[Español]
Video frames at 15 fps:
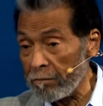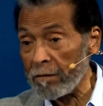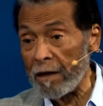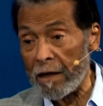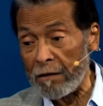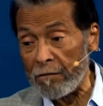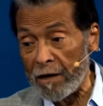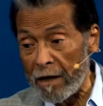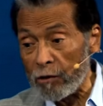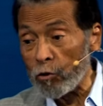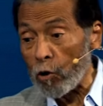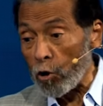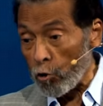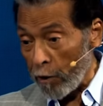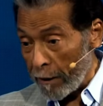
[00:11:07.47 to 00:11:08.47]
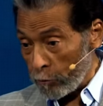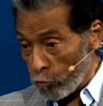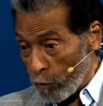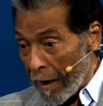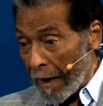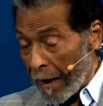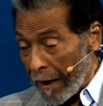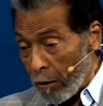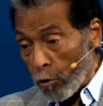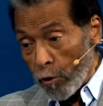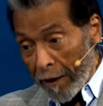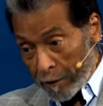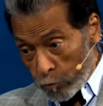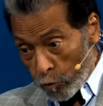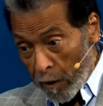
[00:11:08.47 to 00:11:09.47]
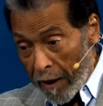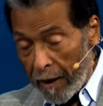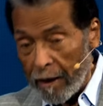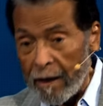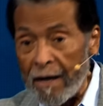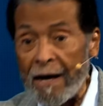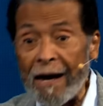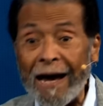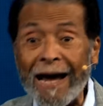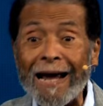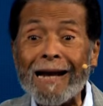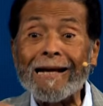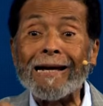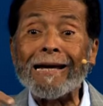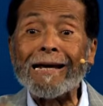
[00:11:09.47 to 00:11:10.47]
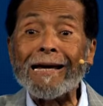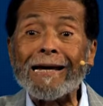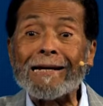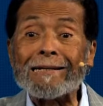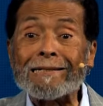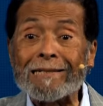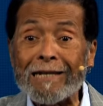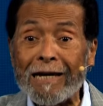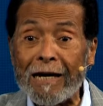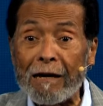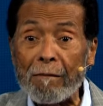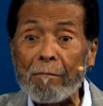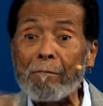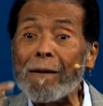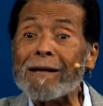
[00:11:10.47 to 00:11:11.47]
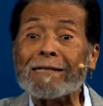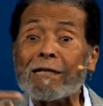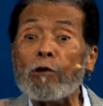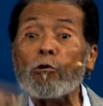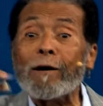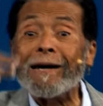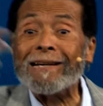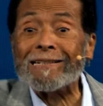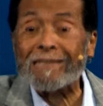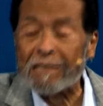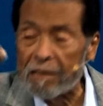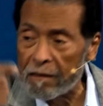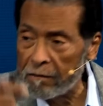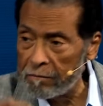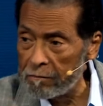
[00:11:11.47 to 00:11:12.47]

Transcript: y viendo lo natural, a lo natural, él creerse más de lo que es.